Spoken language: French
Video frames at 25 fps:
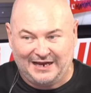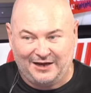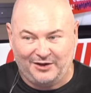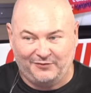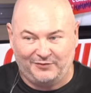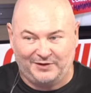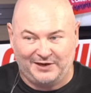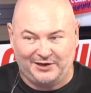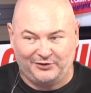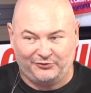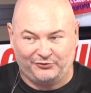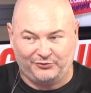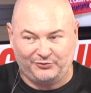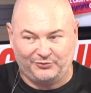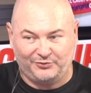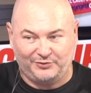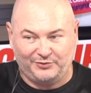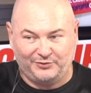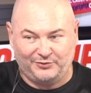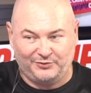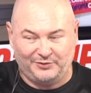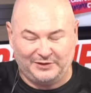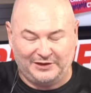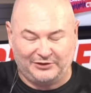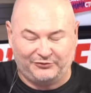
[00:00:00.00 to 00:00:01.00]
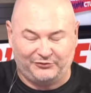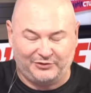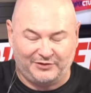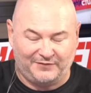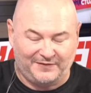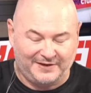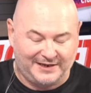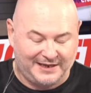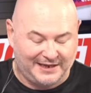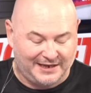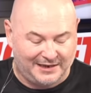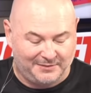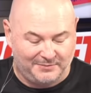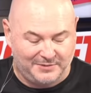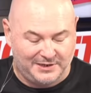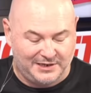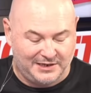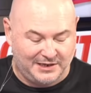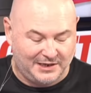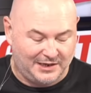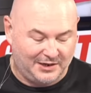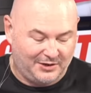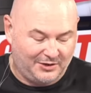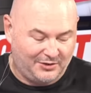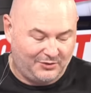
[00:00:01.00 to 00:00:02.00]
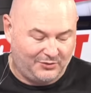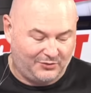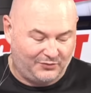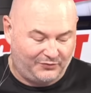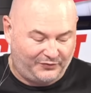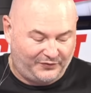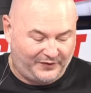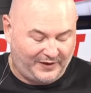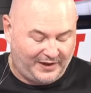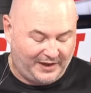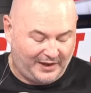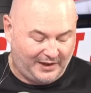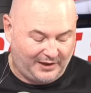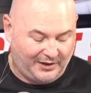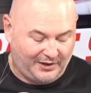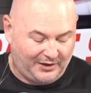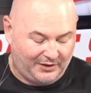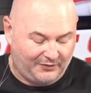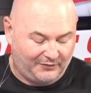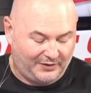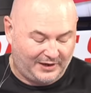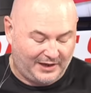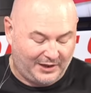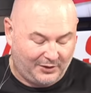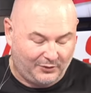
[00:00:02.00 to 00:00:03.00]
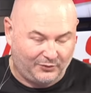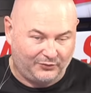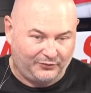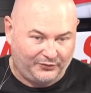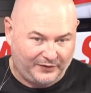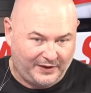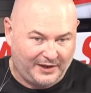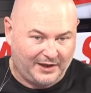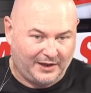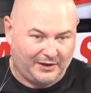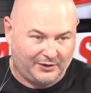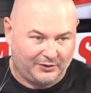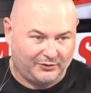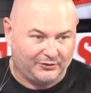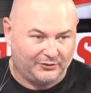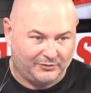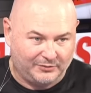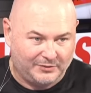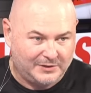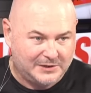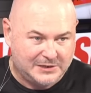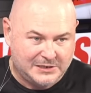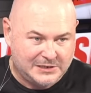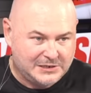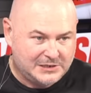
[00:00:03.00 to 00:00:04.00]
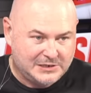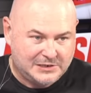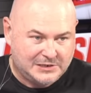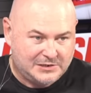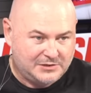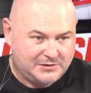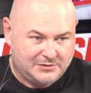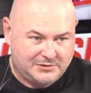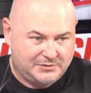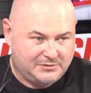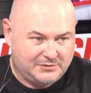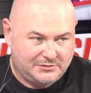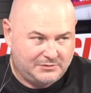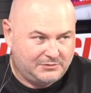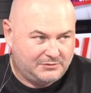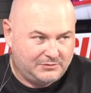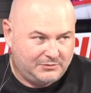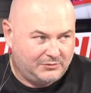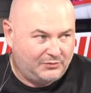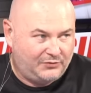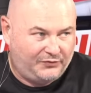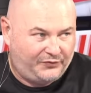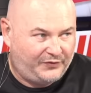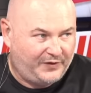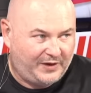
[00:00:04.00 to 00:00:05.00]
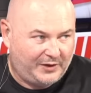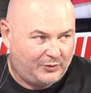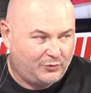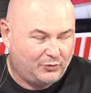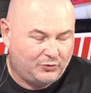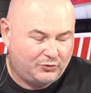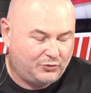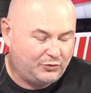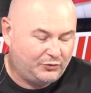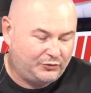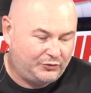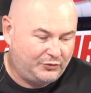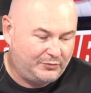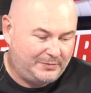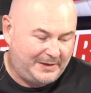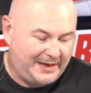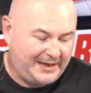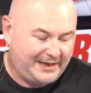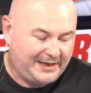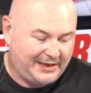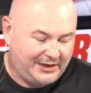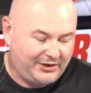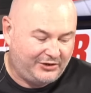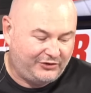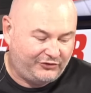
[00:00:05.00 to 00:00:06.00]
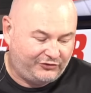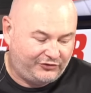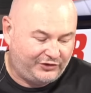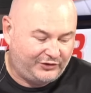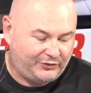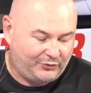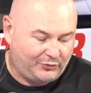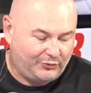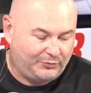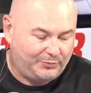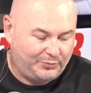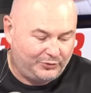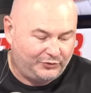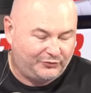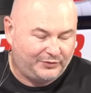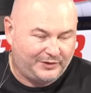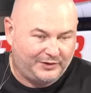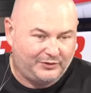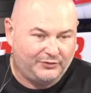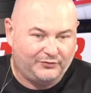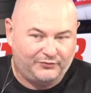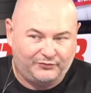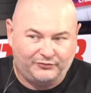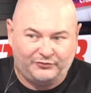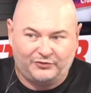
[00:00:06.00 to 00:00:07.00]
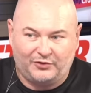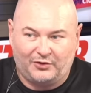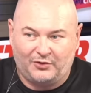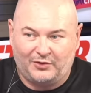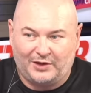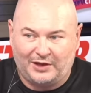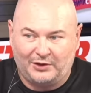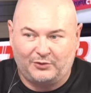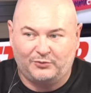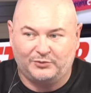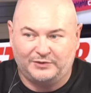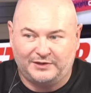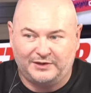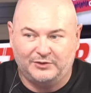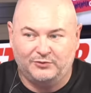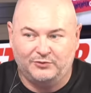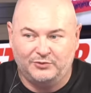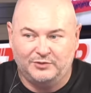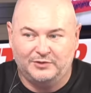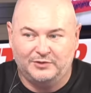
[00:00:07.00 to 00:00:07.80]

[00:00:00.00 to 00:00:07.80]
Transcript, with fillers: Alors voilà, je, suis, avec un ami et on fait un voilà, on fait un euh, on fait un concours de blagues et j'ai donc besoin de vous en raconter